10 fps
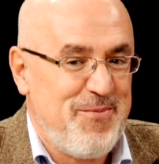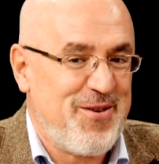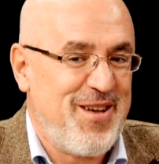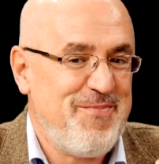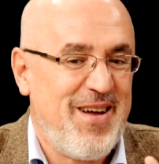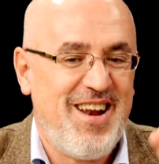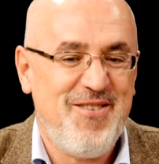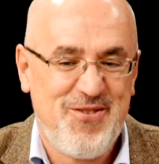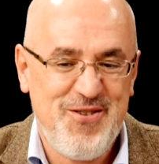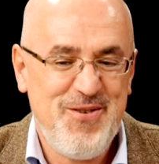porque es para el
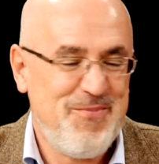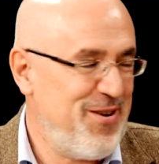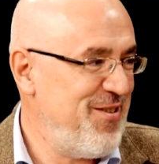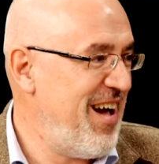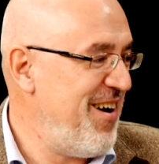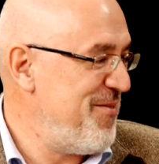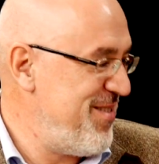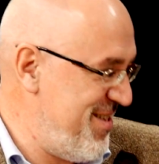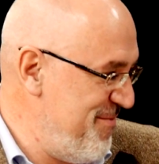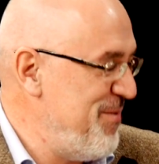otoño, pero ya
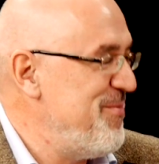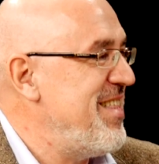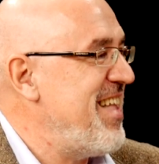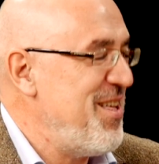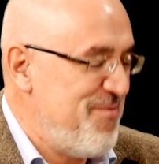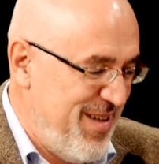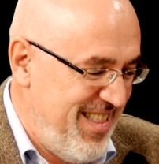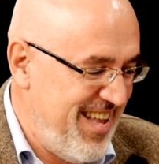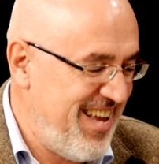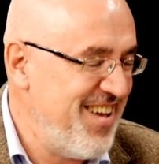si me invitáis
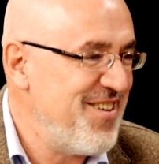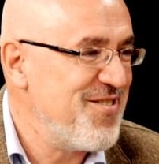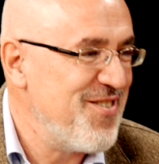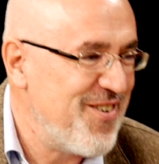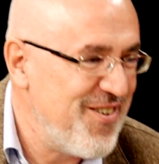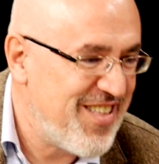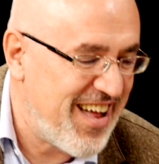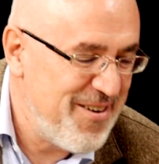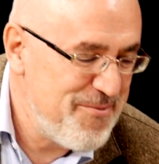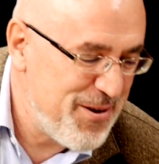vendré y os lo
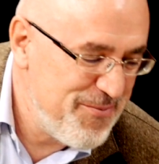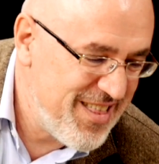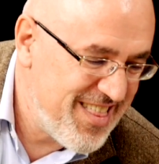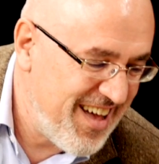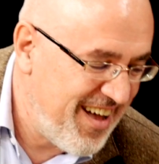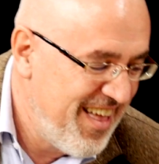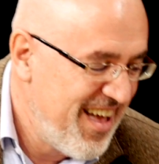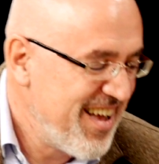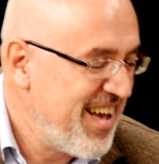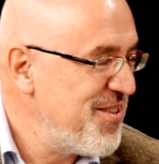contaré en primicia,
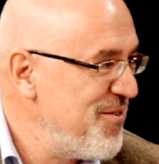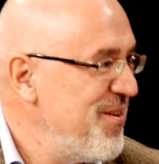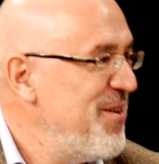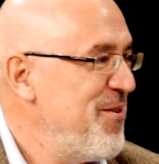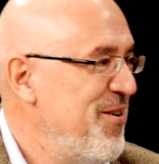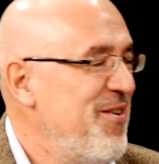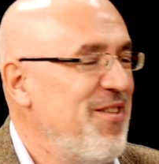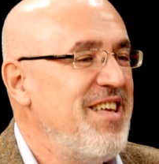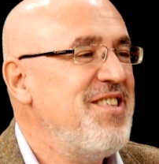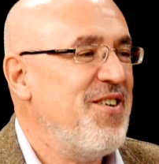que es un libro
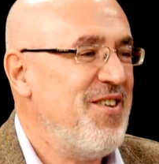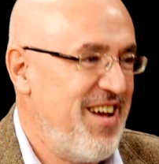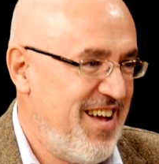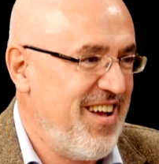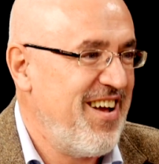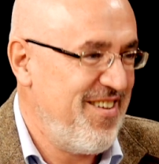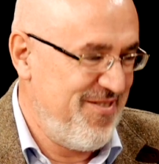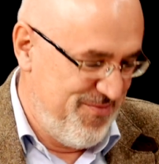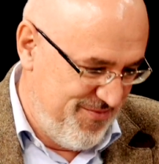de historia que,